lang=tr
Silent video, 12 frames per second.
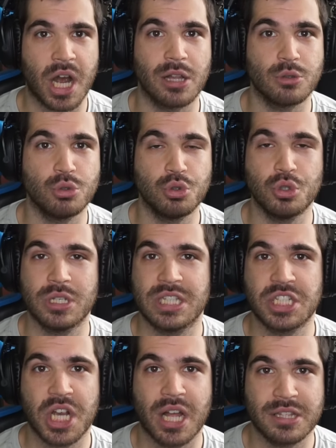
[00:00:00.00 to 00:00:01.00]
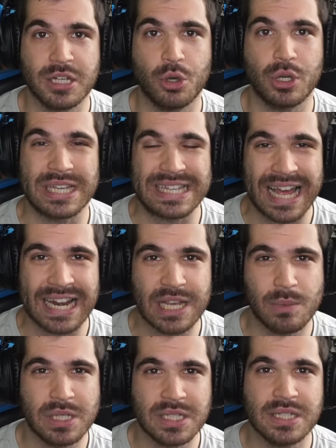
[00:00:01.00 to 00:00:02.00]
Kadronuzun gidişatına göre
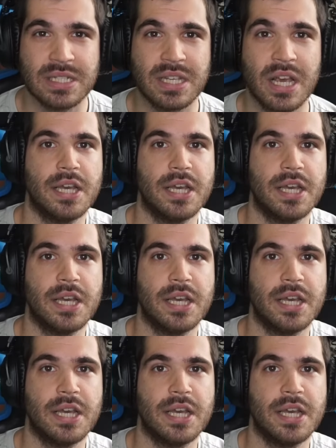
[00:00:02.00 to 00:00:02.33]
ilerleyebilirsiniz.